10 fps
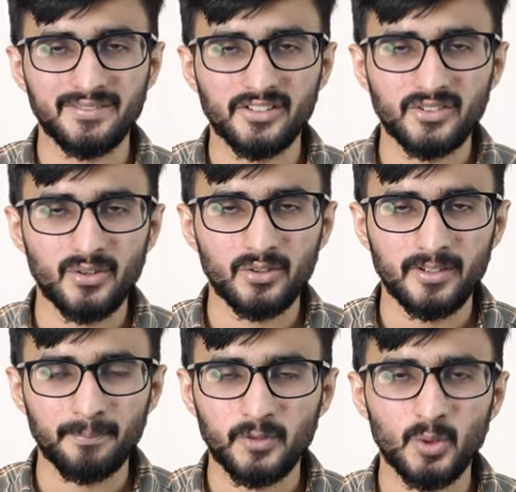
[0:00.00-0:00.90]
द The
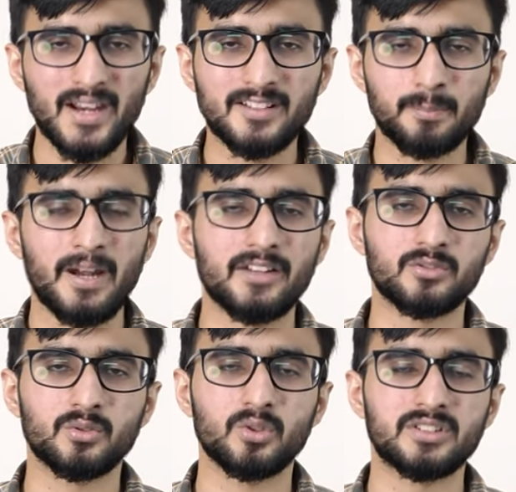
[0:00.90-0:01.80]
सो गाइज
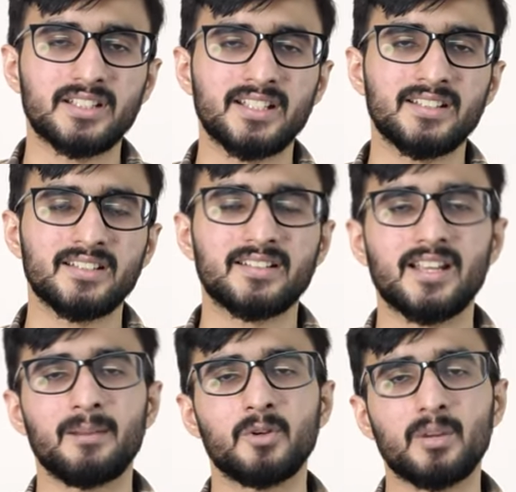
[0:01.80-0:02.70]
पास्ट दो से तीन दिन
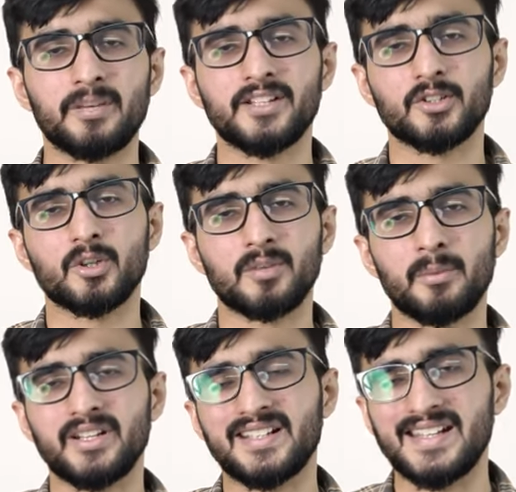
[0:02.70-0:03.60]
से हम लोग अपने यूट्यूब
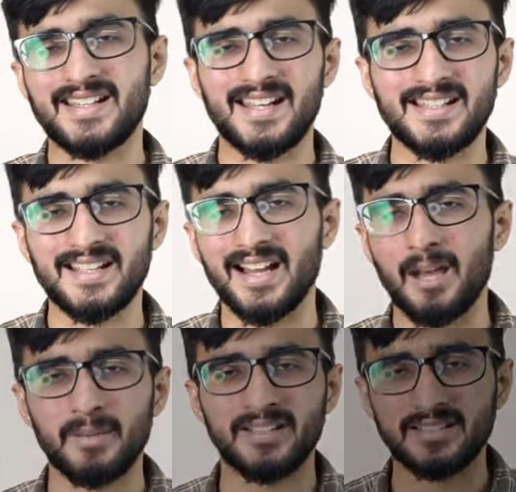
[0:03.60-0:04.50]
कम्युनिटी
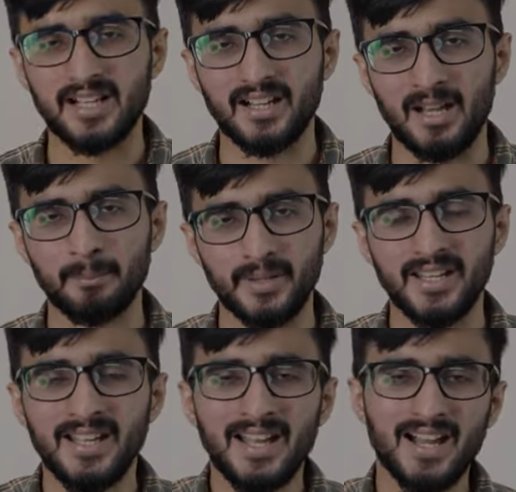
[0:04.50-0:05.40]
टेलीग्राम इंस्टाग्राम पे